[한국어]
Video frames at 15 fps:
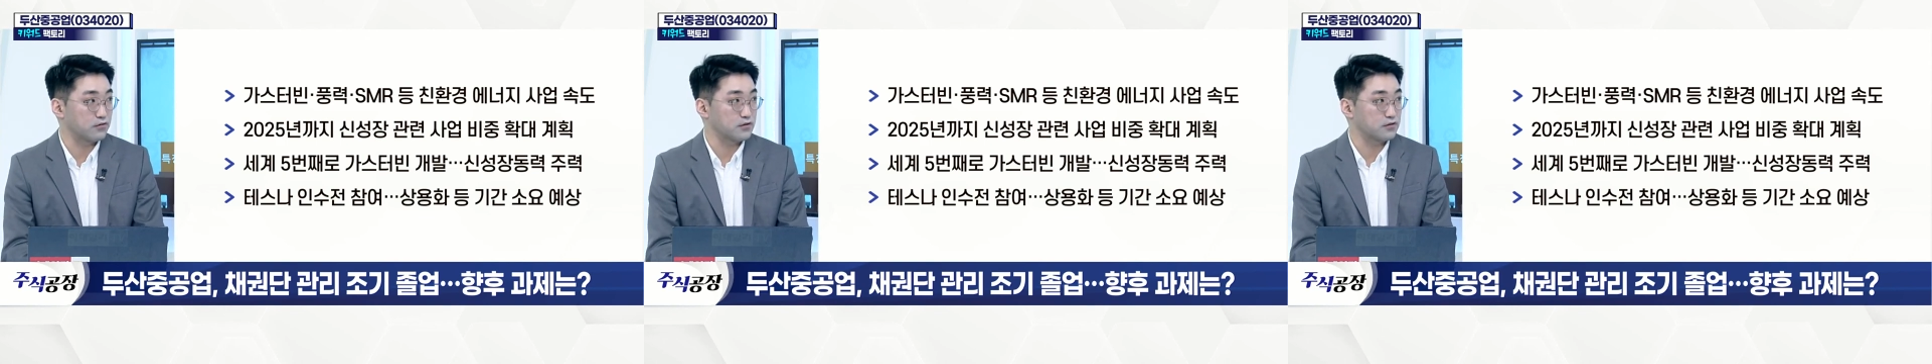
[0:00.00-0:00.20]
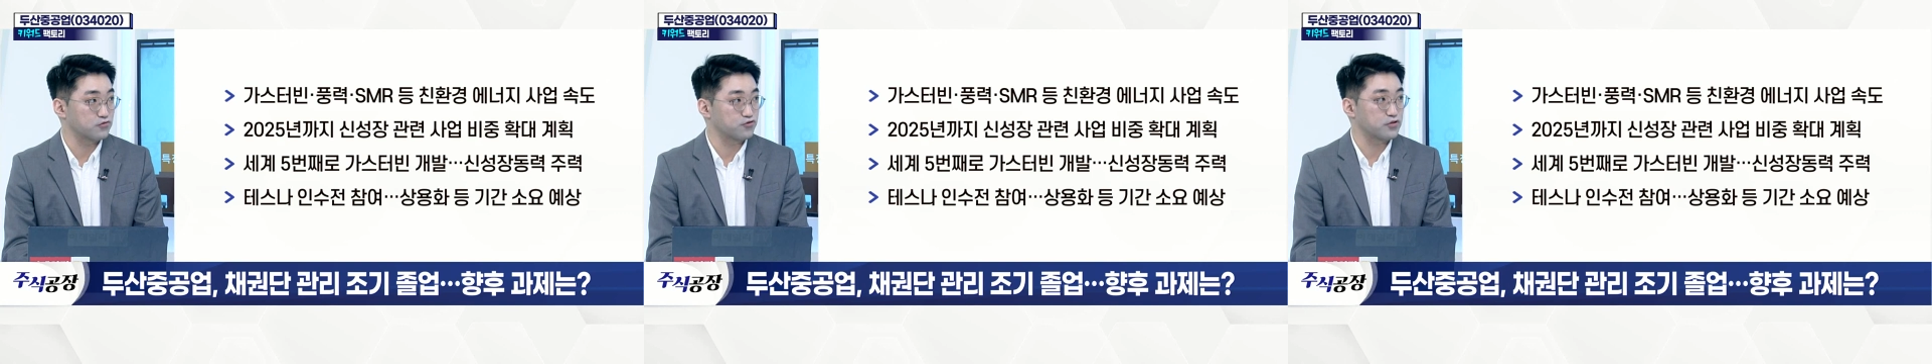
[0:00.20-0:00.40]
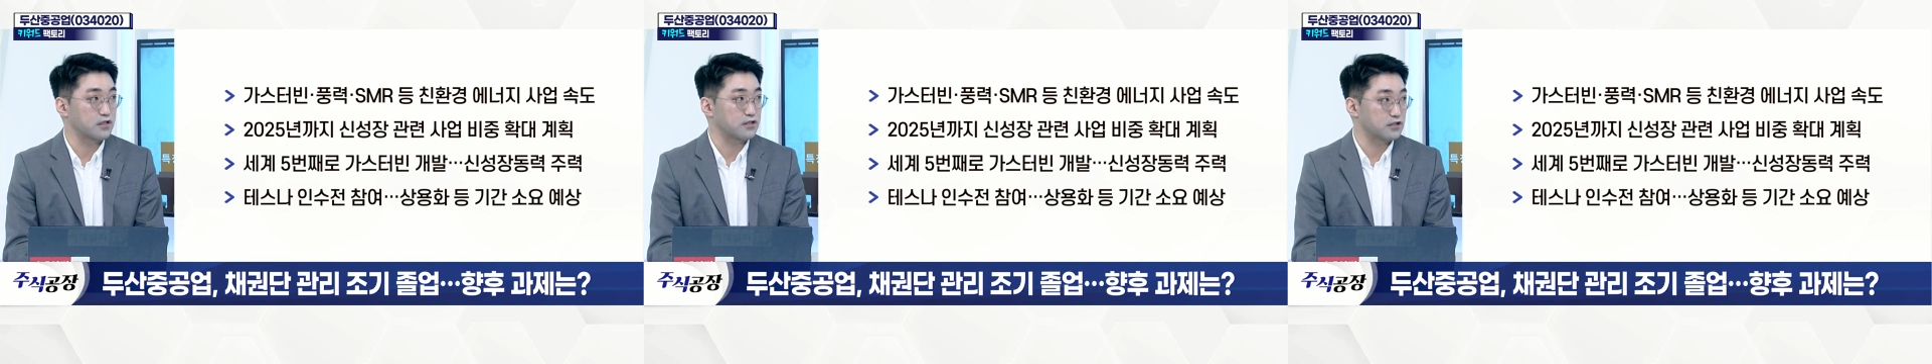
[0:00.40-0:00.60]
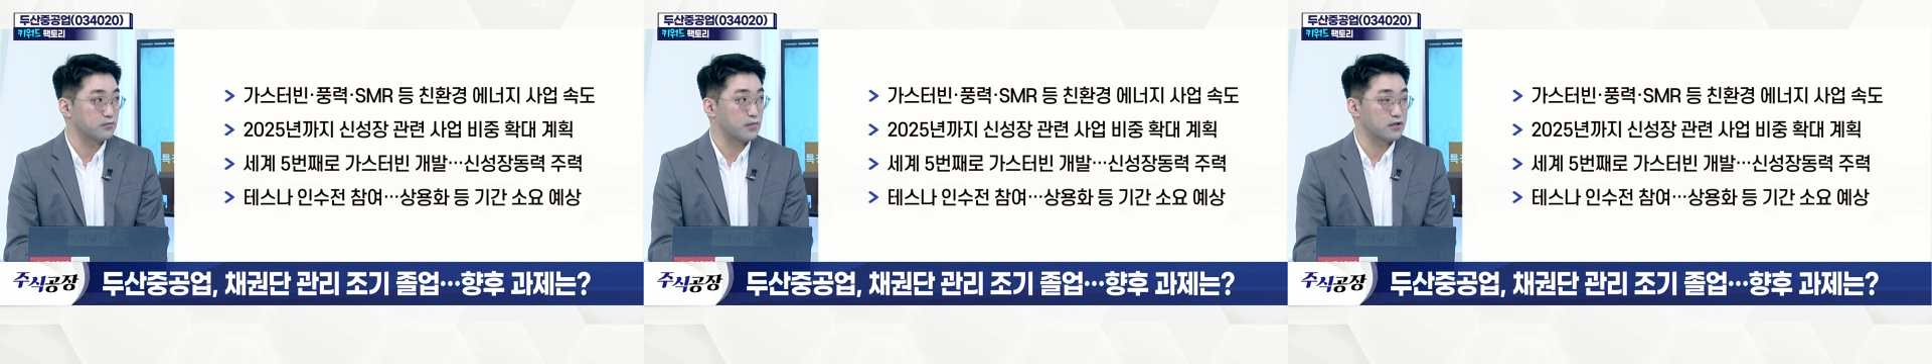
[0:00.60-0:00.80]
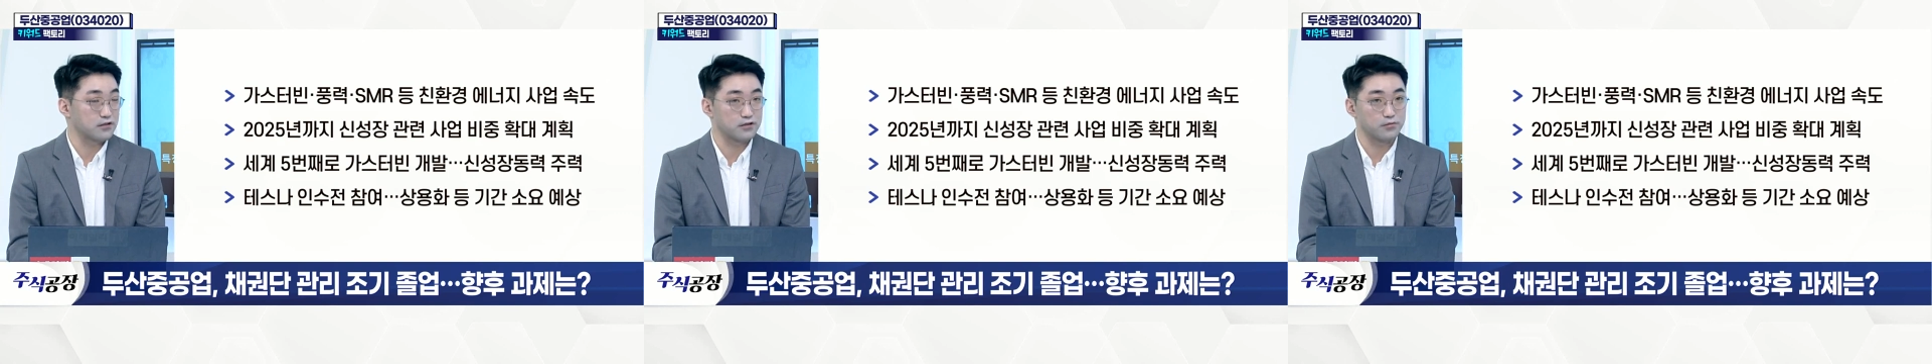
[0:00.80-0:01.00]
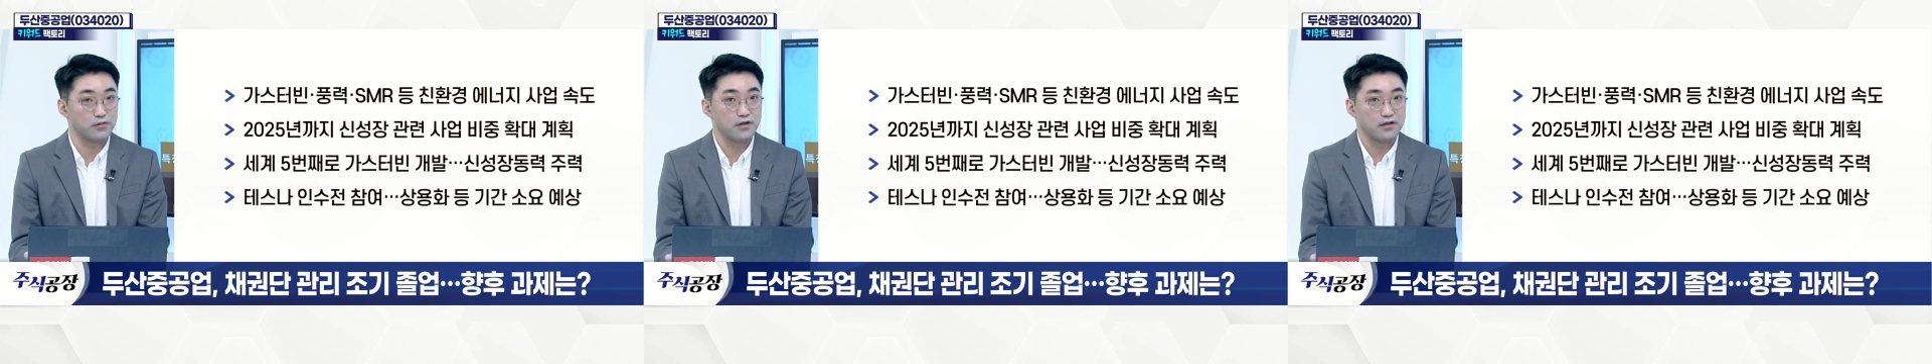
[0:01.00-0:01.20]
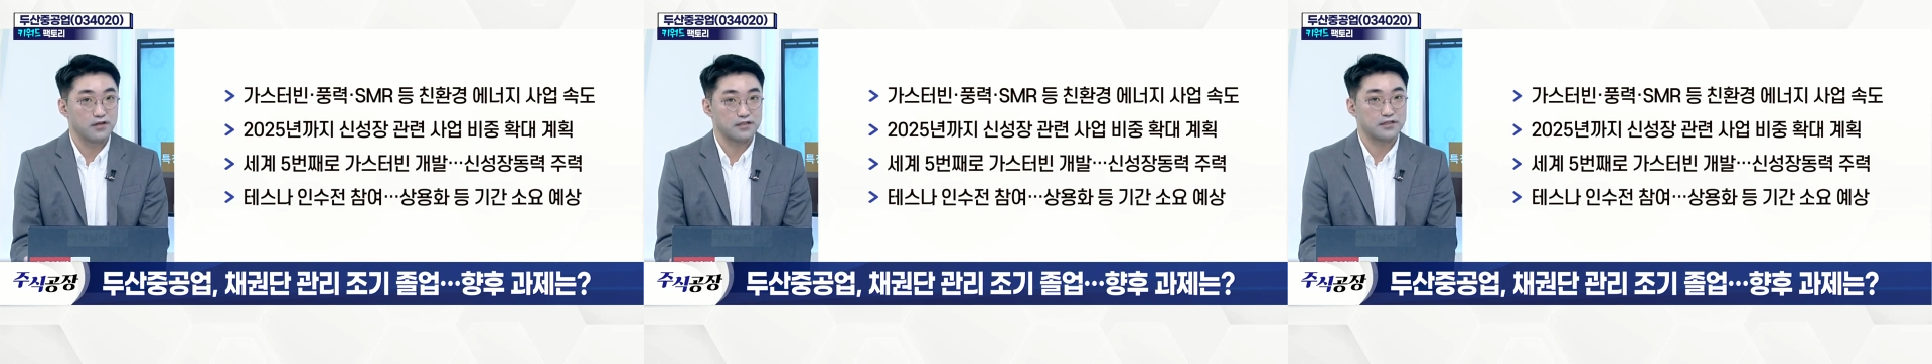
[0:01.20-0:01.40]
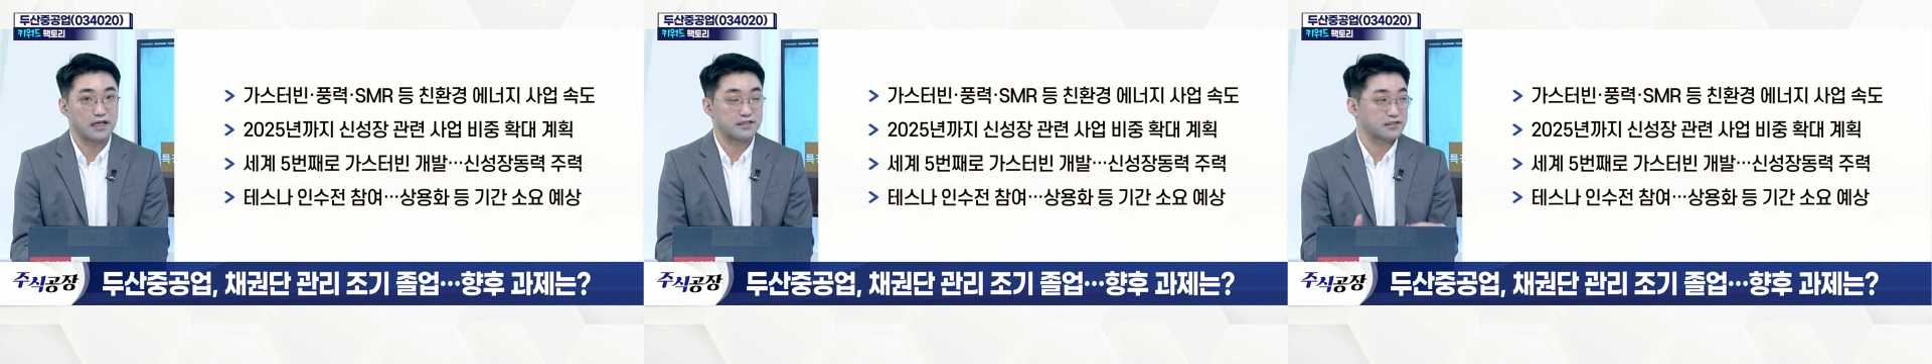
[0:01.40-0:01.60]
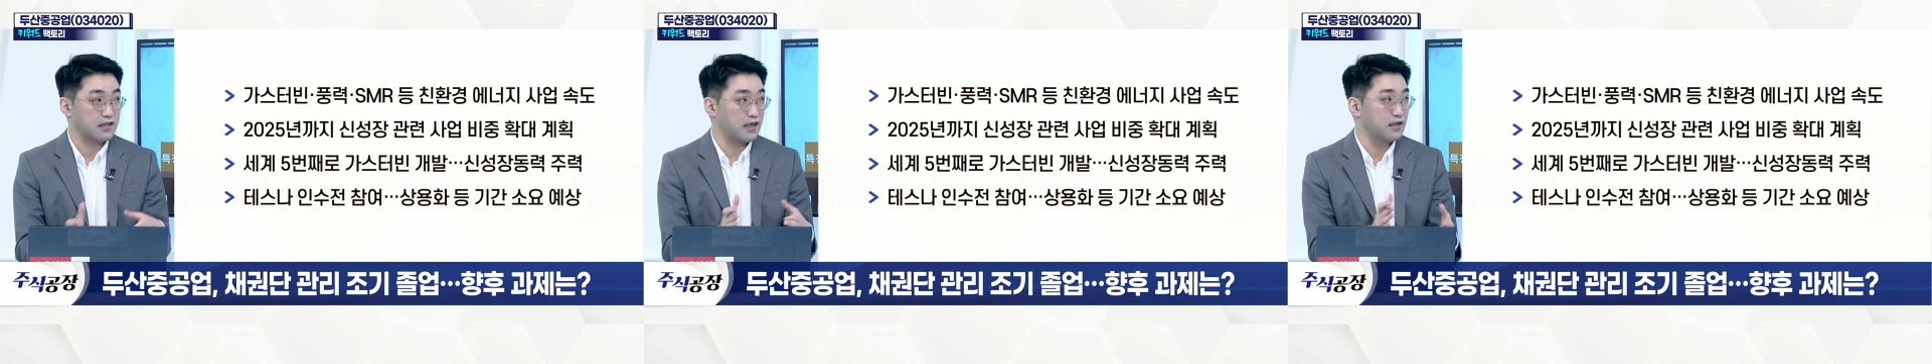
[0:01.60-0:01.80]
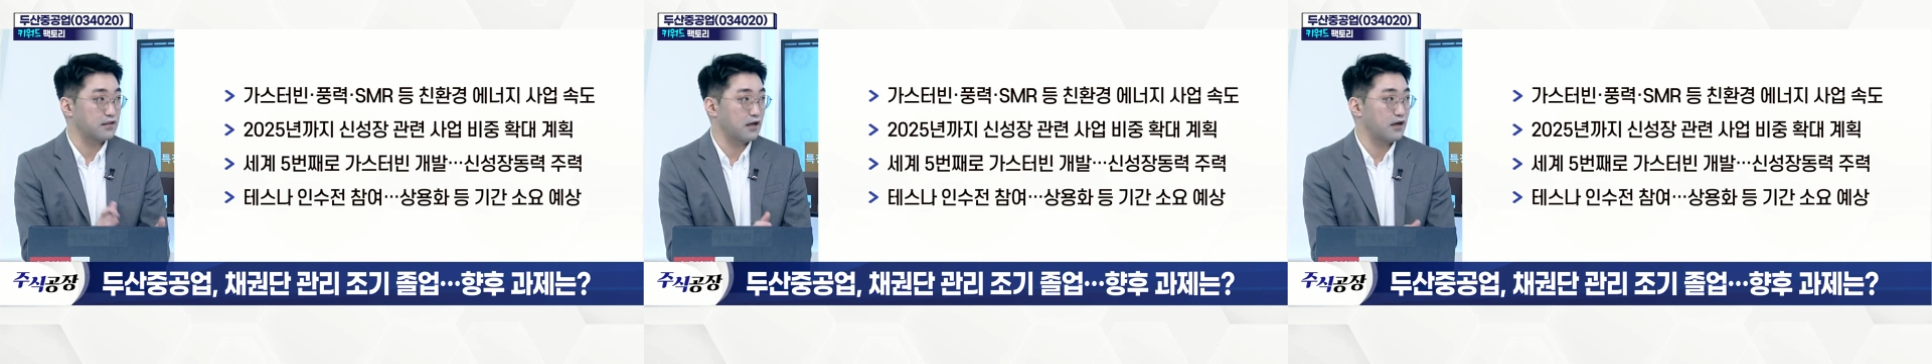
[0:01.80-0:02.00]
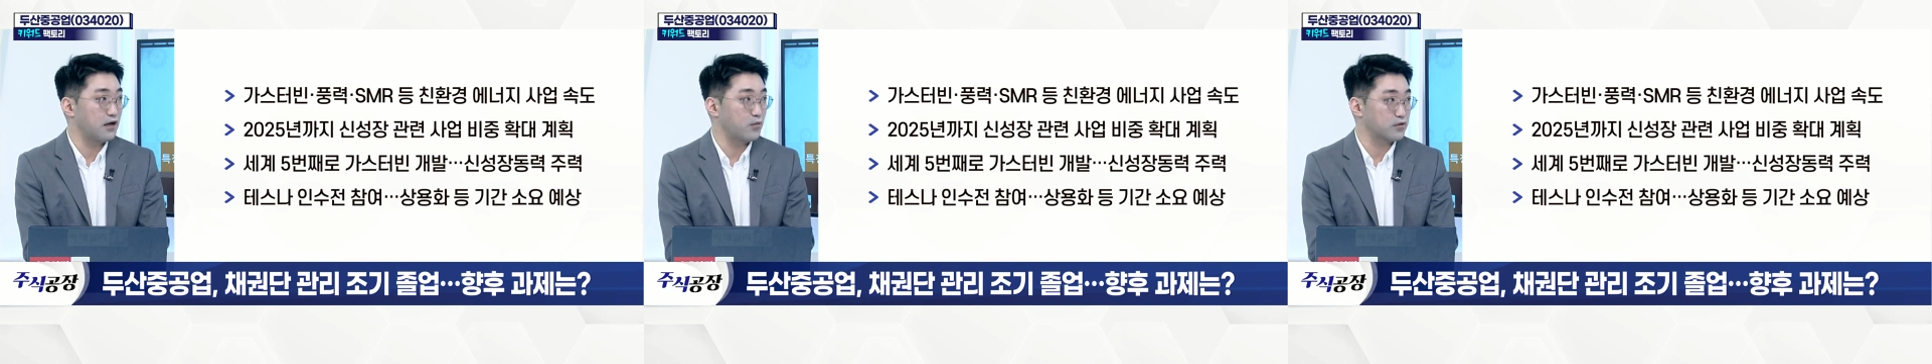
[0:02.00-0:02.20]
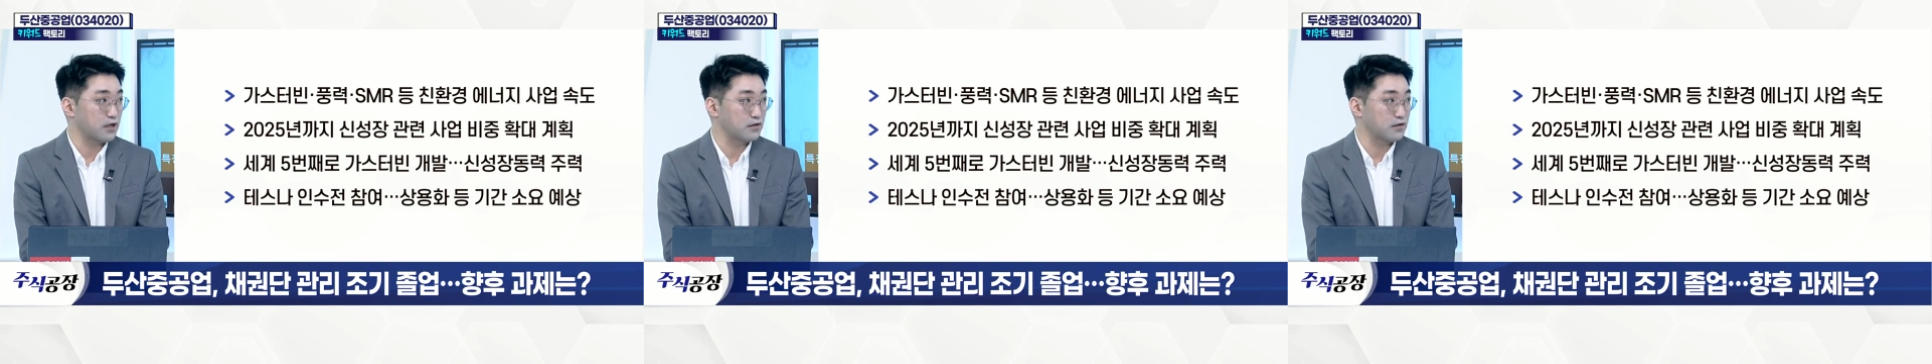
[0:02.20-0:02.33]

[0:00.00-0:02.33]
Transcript: 그래서 두산이 그만큼 사실 SK나 뭐